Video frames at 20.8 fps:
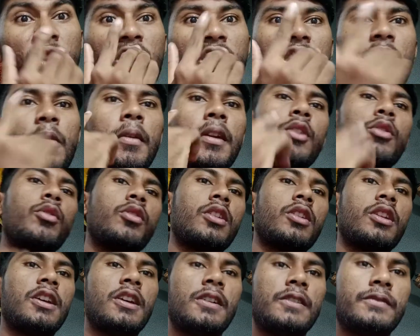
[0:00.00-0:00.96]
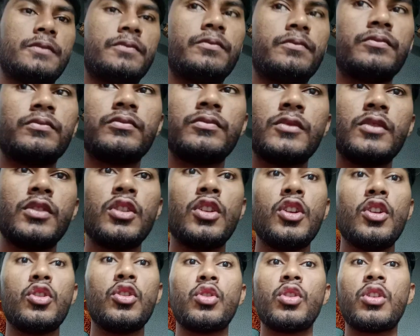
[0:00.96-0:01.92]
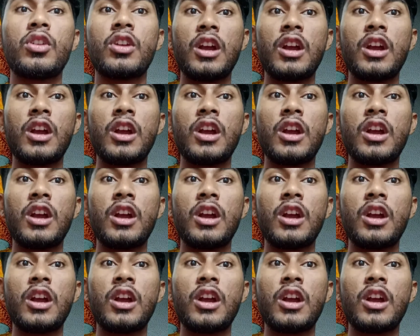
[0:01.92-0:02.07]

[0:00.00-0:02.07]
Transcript: खमन ढोकला तो